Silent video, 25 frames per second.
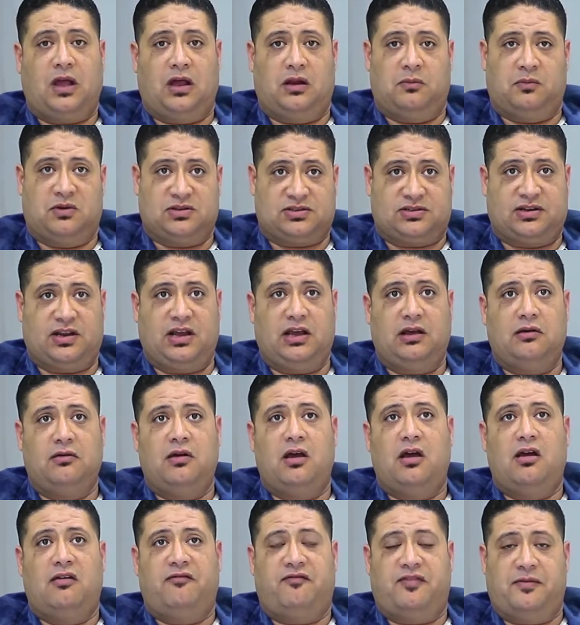المصري
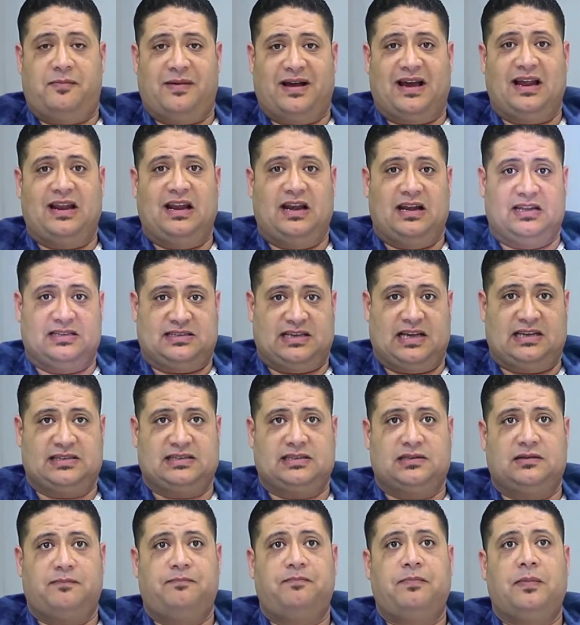في مجال
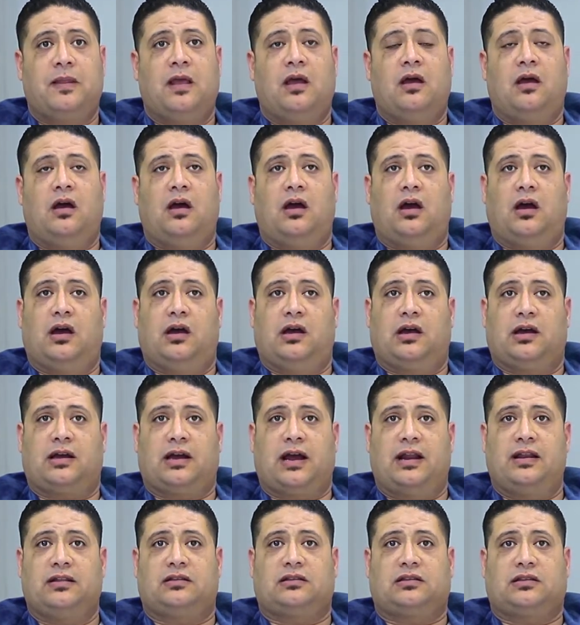الازاز
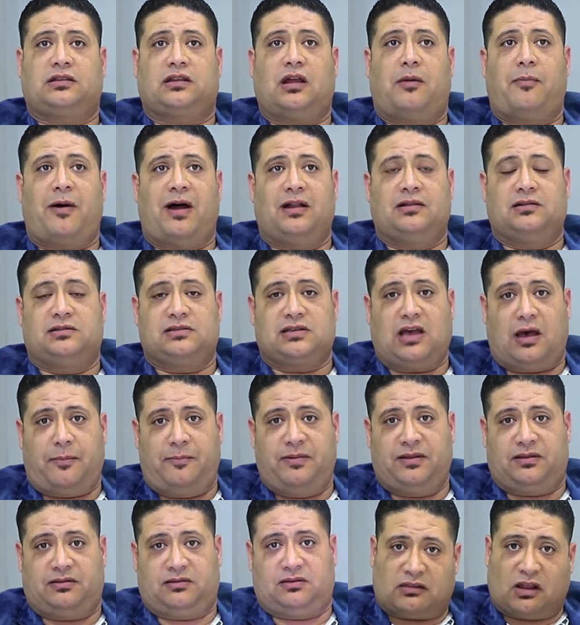كانت طبعا
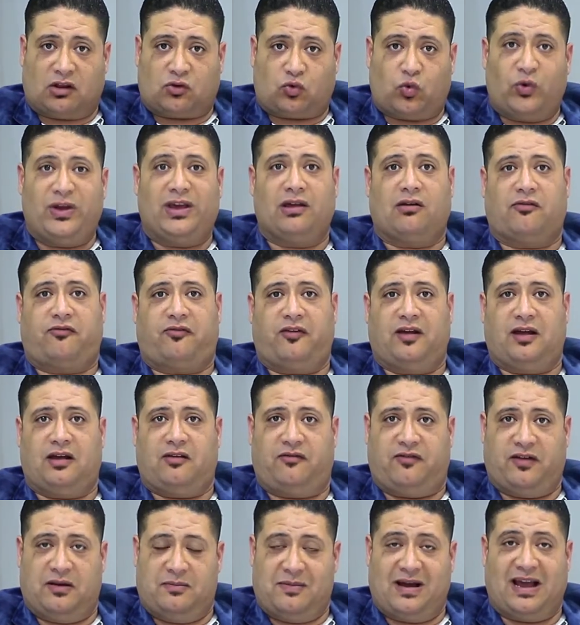صاحبه تطوير في
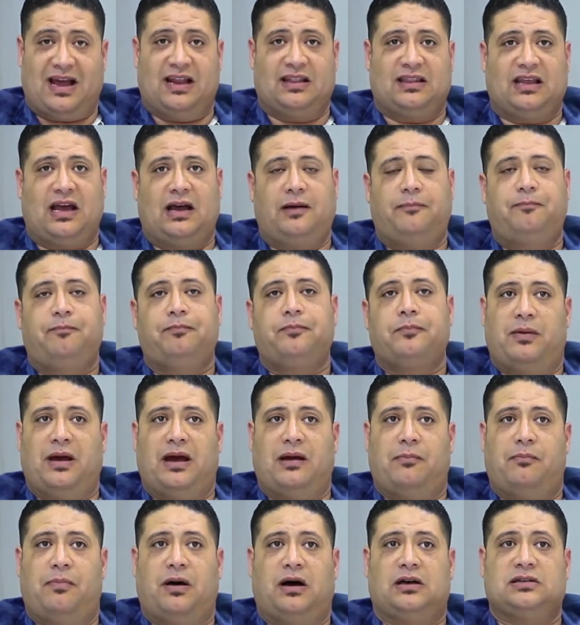في المجال ده
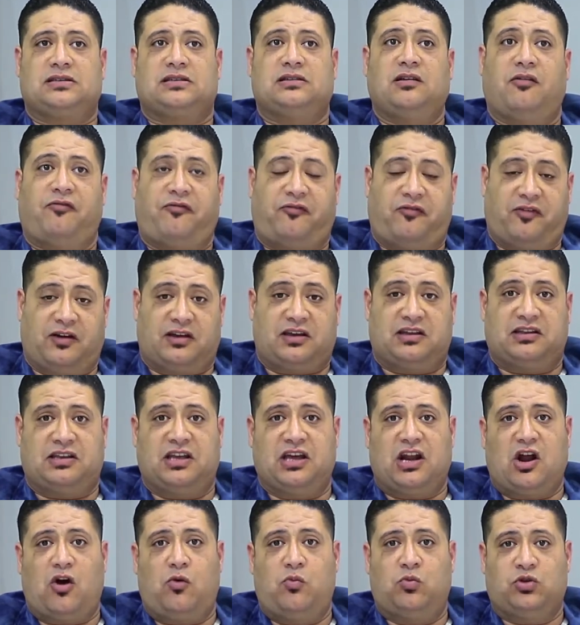باصناف
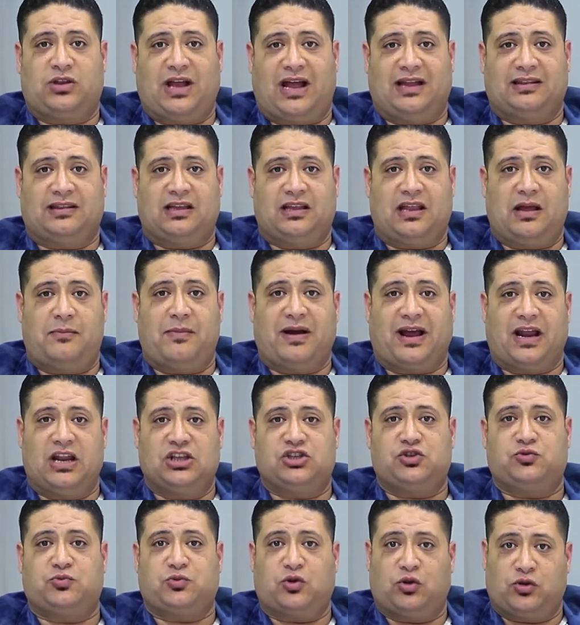كتيره ومتعدده ما
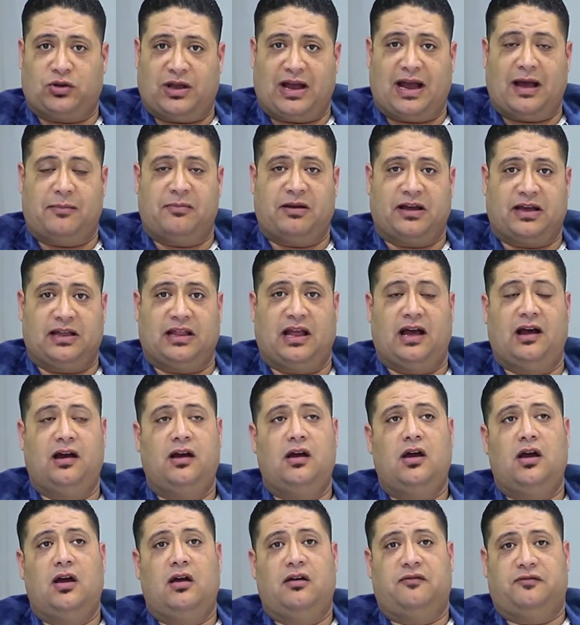كانتش بتنتج قبل كده
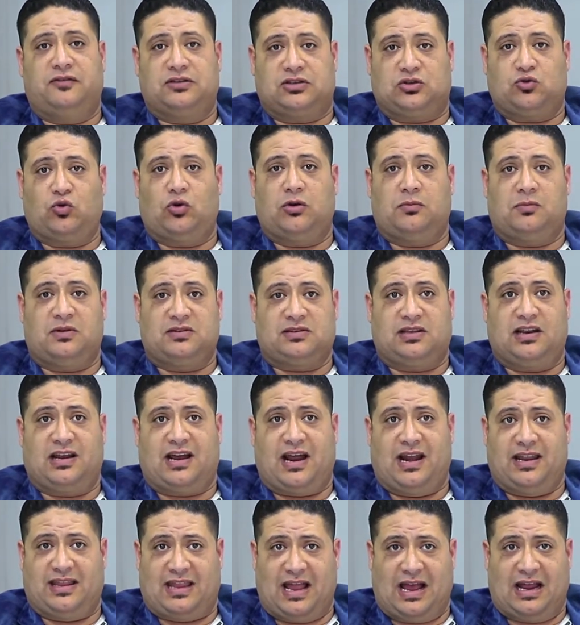في السوق المصري
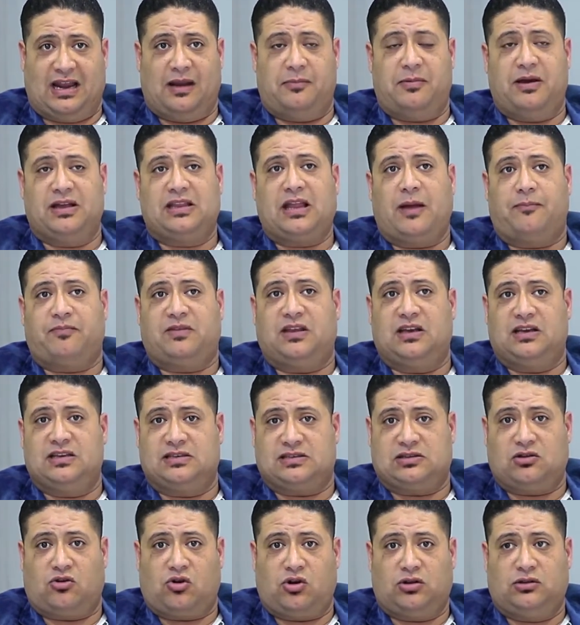كانت اغلبيتها بتيجي
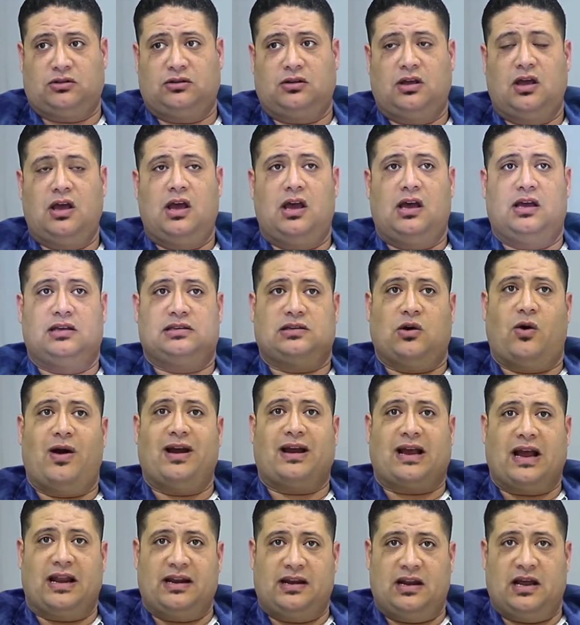استيراد سواء
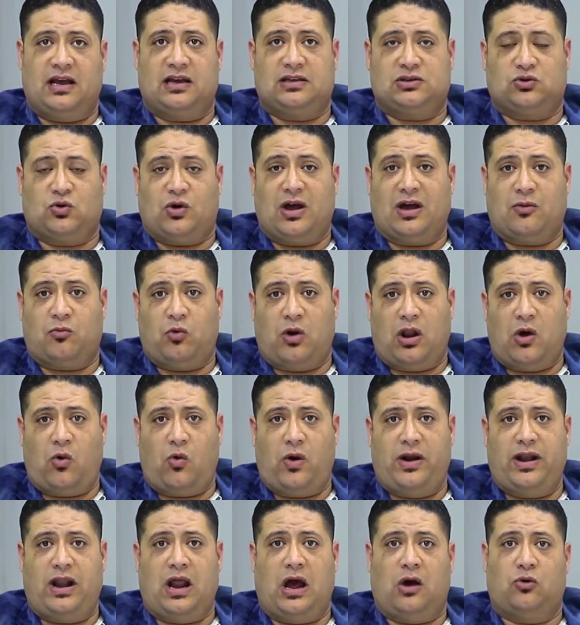كان زجاج
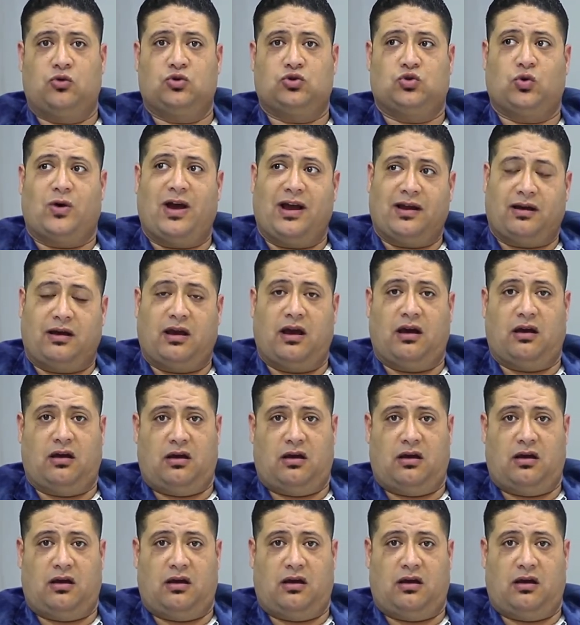ملون او زجاج